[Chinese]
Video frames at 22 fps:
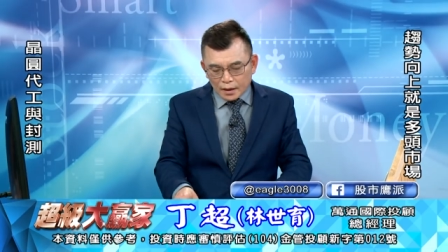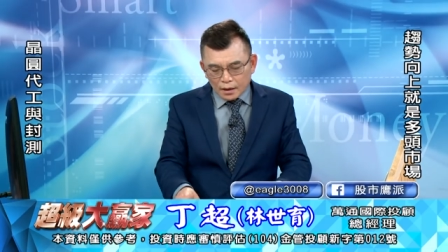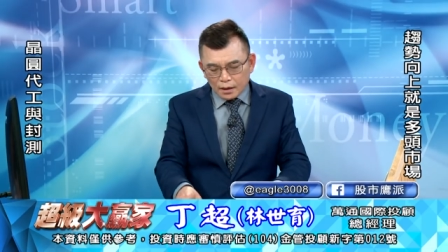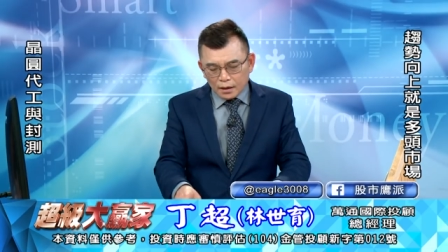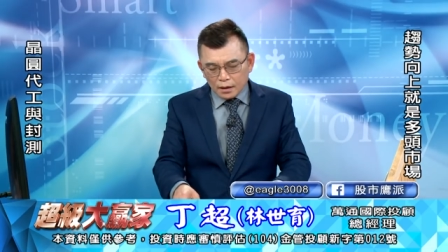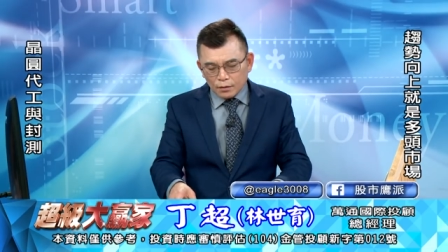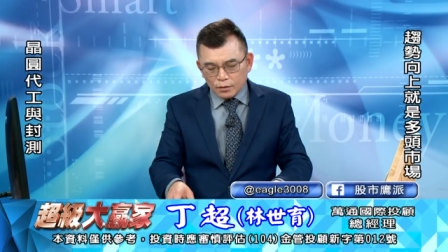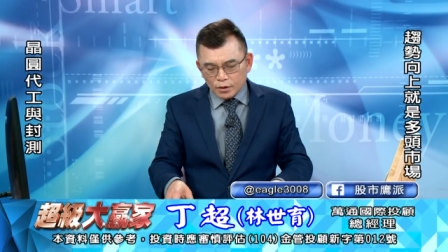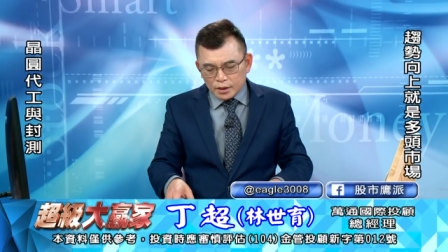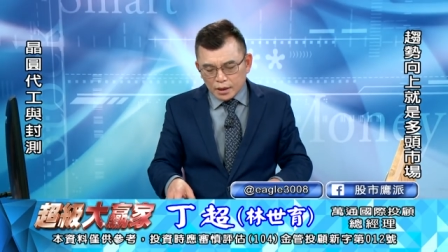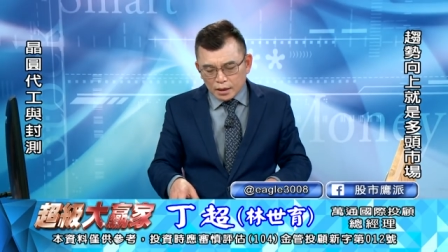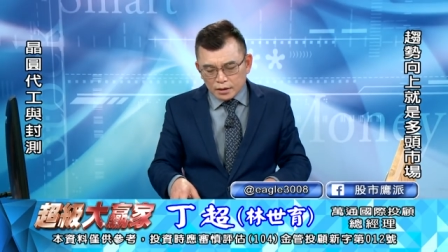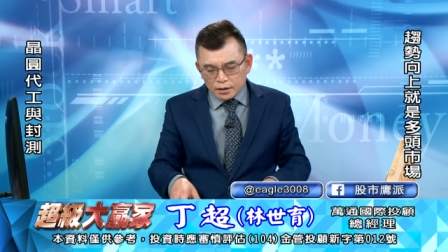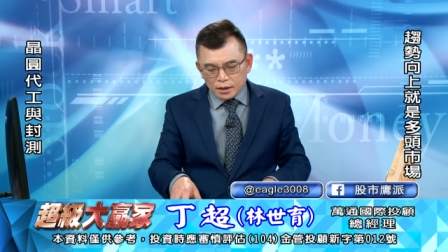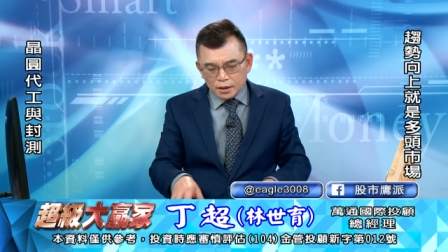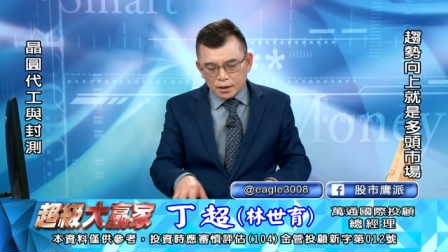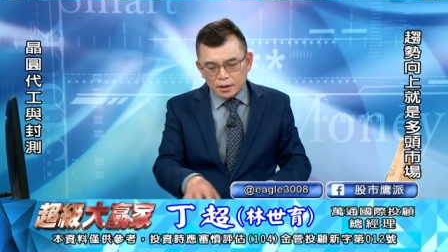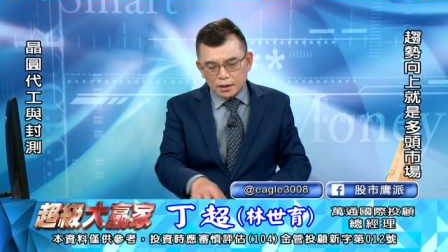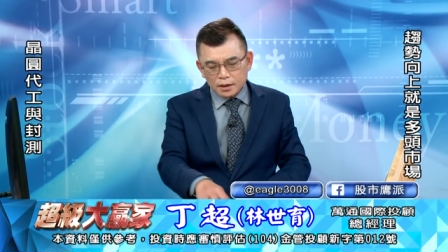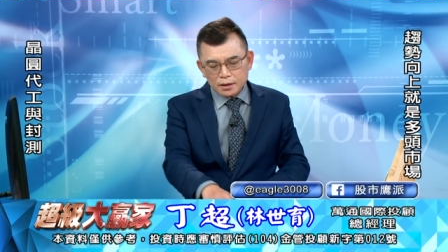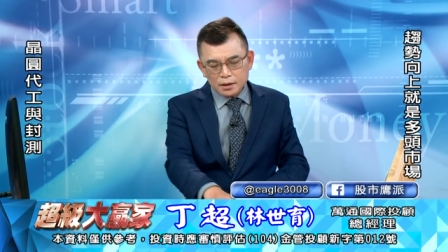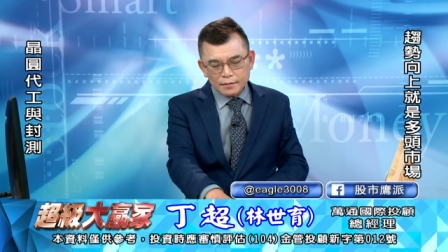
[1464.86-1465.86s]
啊，我想这
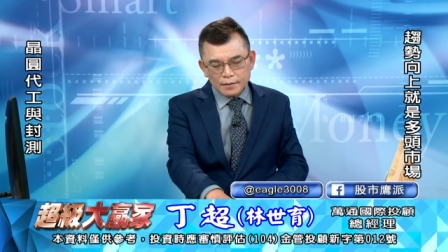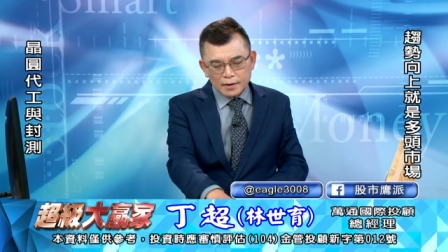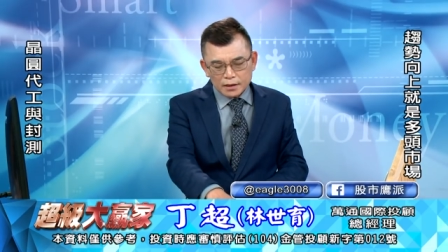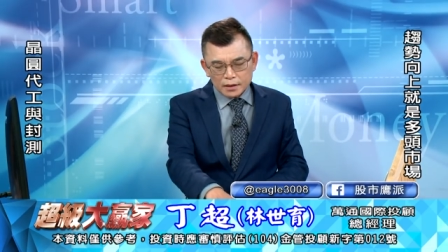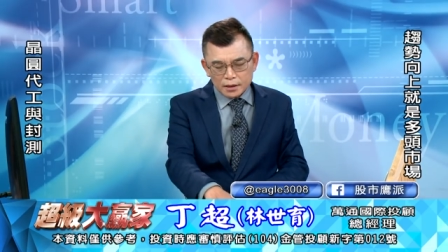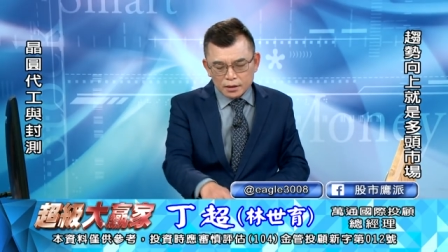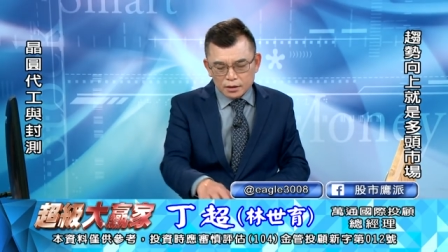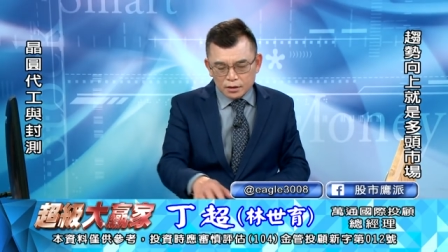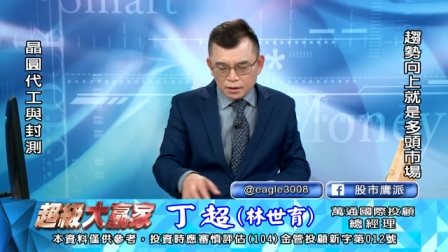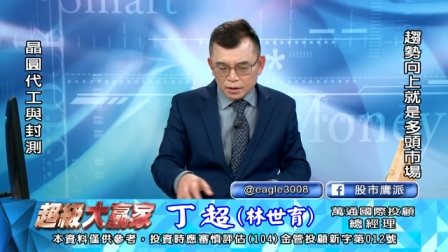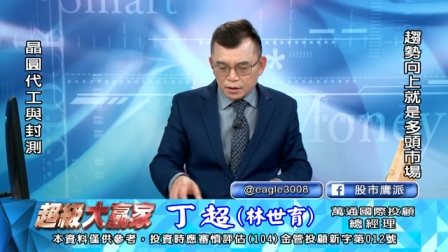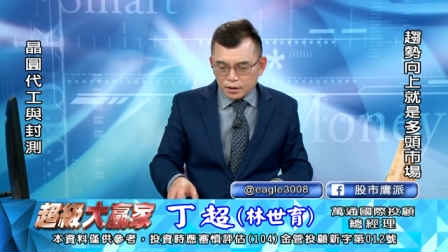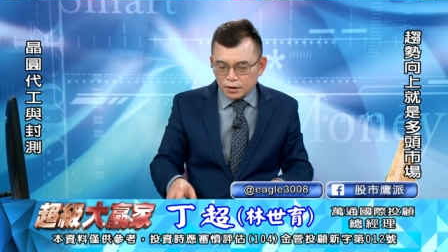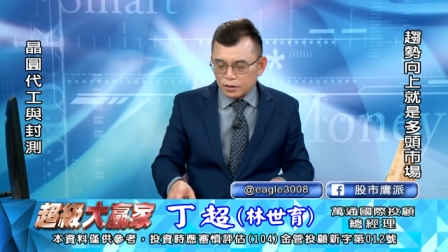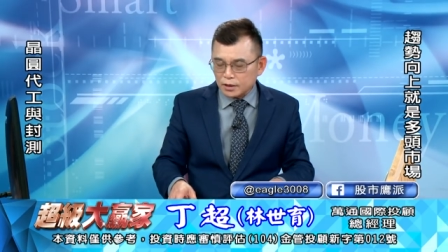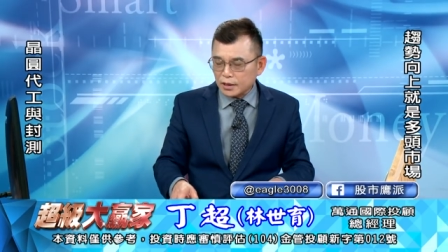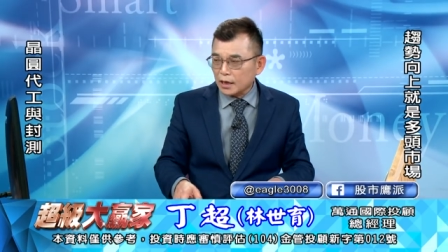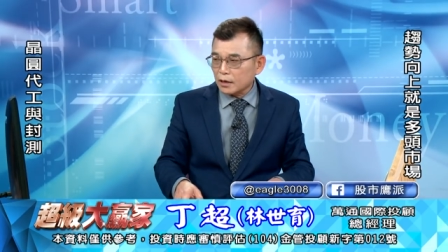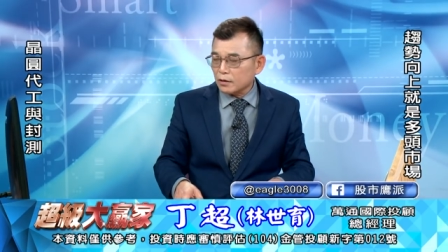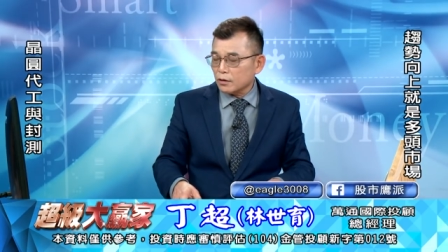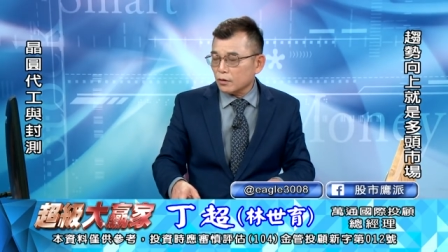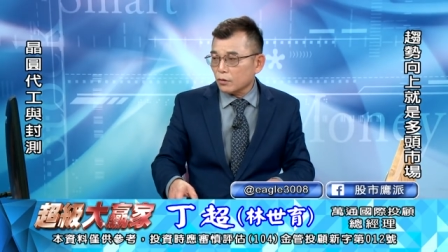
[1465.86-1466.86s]
个地方你这个有
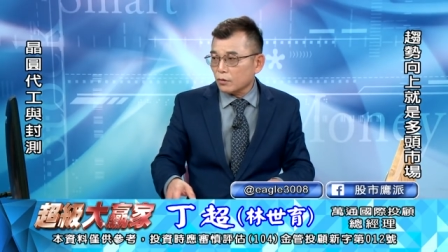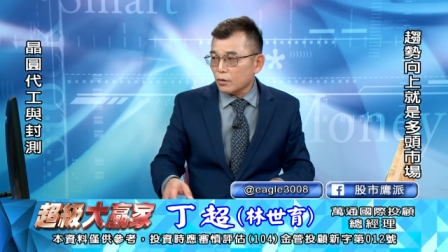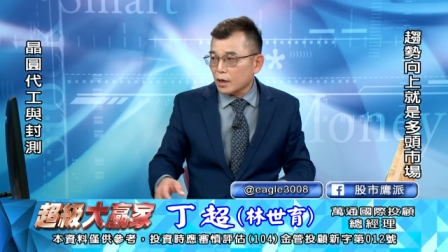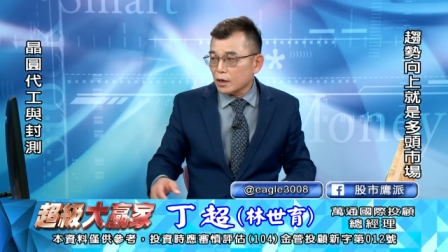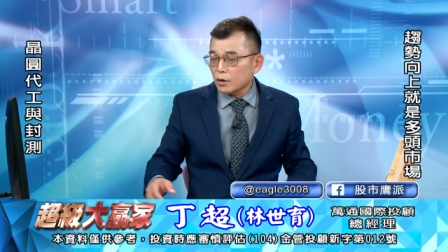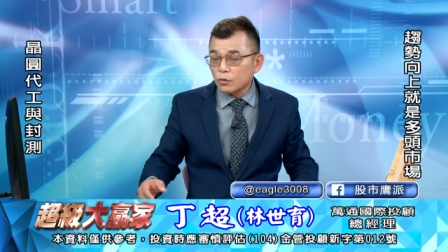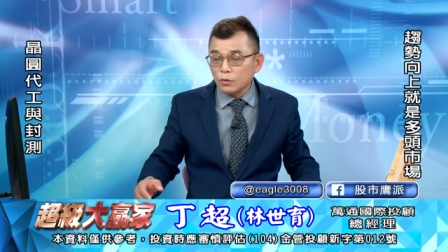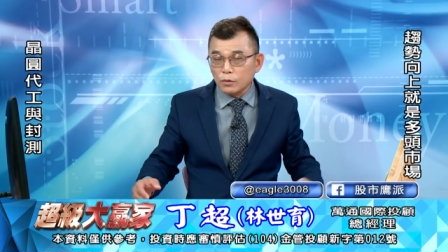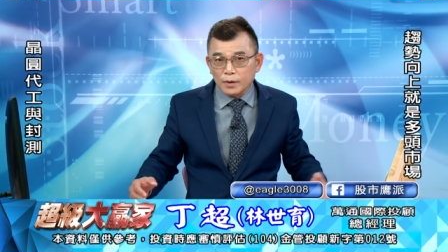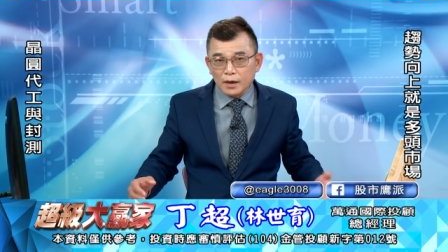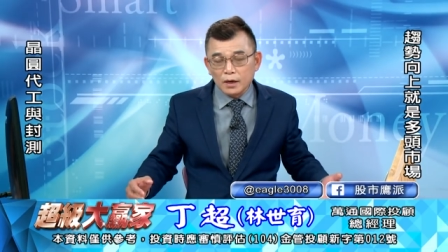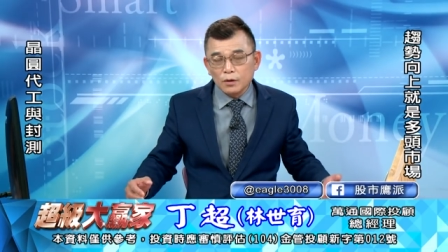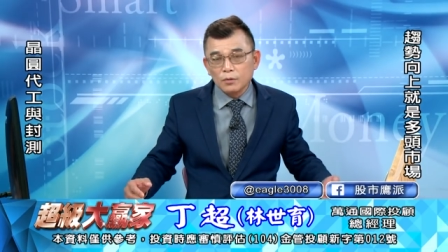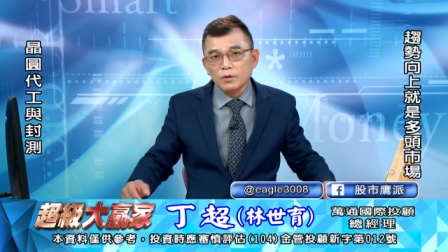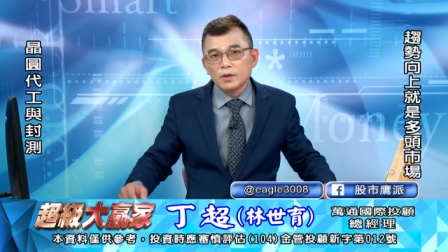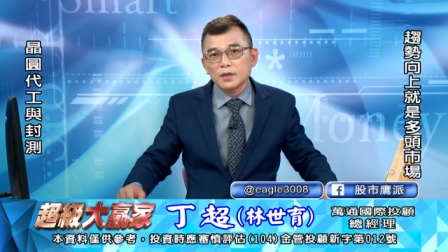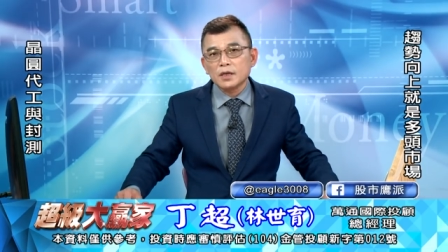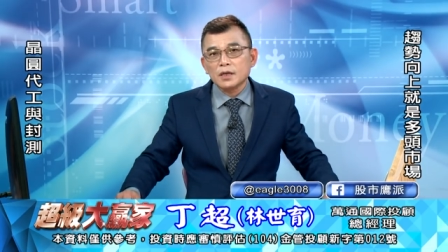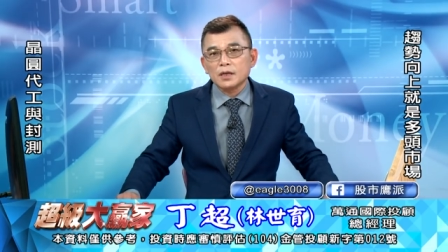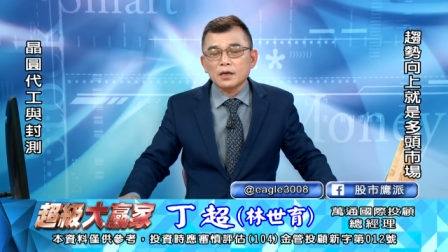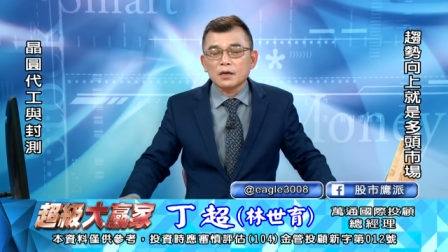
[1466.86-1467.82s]
差有关于股票的问题，